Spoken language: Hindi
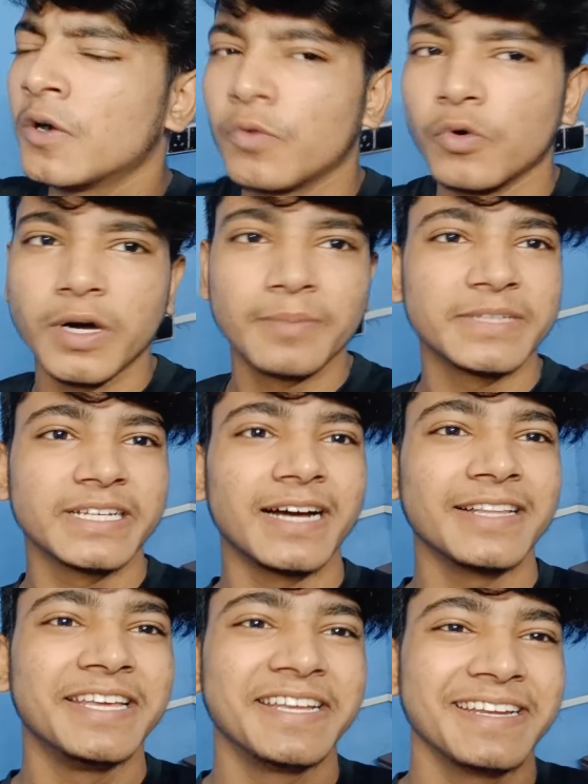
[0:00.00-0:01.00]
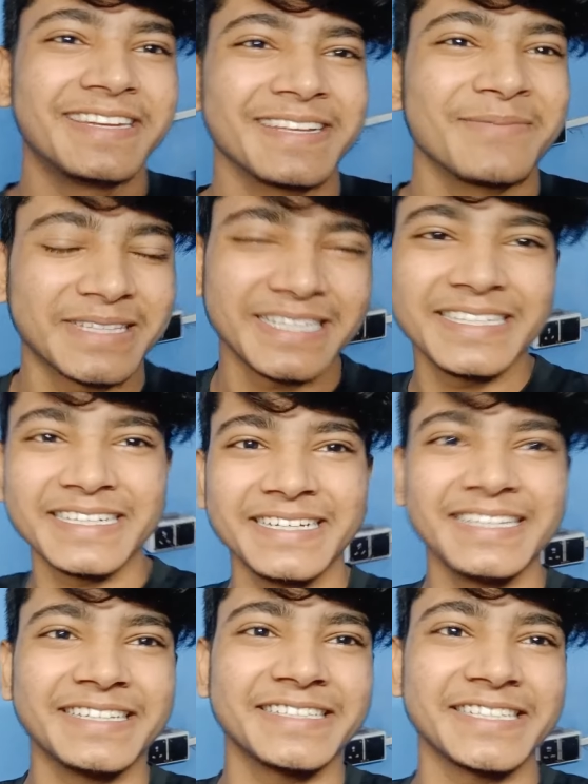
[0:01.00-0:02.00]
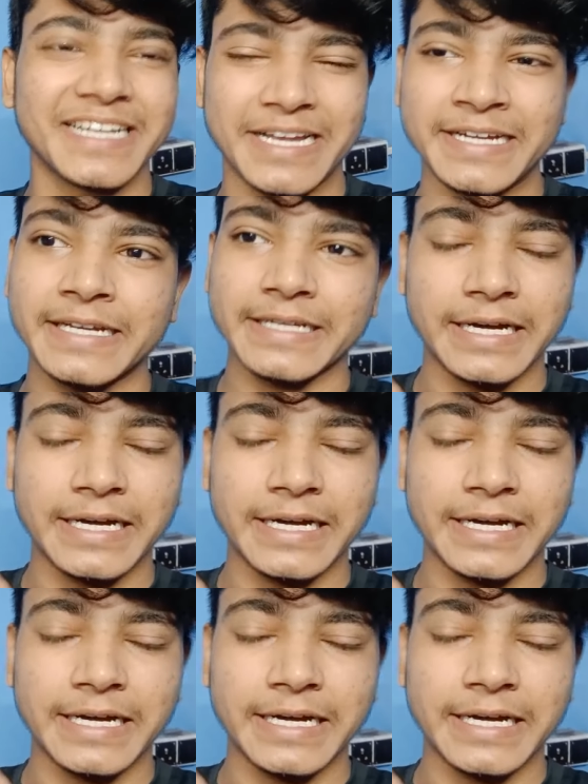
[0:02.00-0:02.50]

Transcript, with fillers: वो हम दिखा देंगे ठीक बता देंगे ठीक है एंड